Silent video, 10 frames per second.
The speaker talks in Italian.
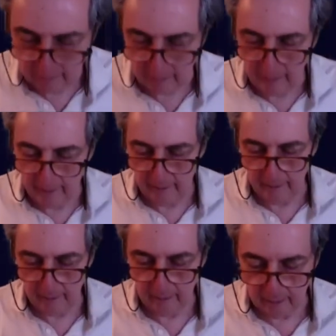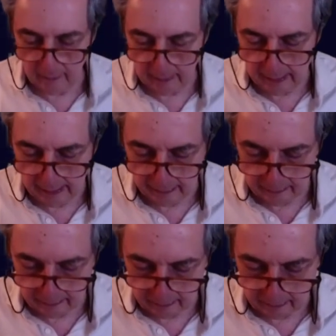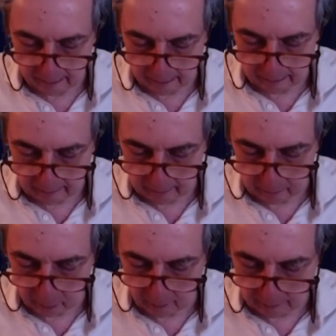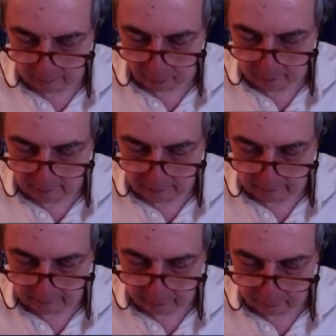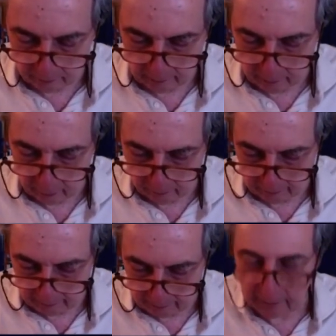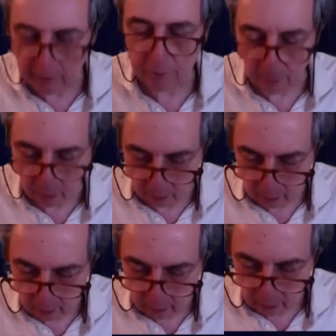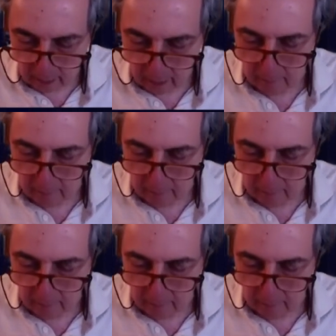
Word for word: che l'architettura e la politica si assomigliano perché dispongono,